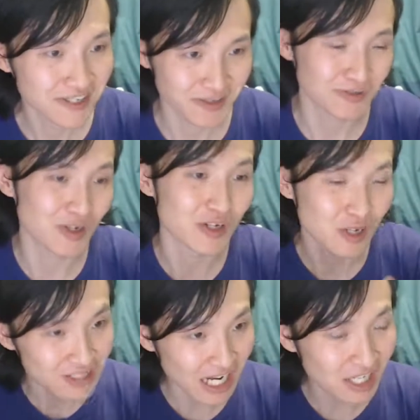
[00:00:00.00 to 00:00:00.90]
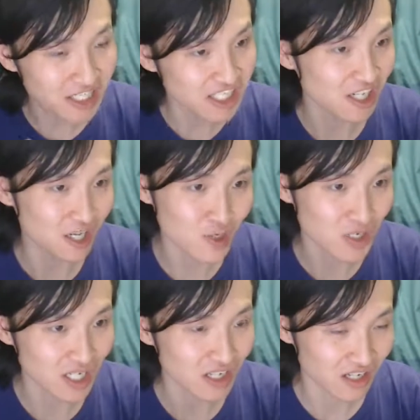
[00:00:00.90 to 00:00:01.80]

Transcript: 这个在几何学上的一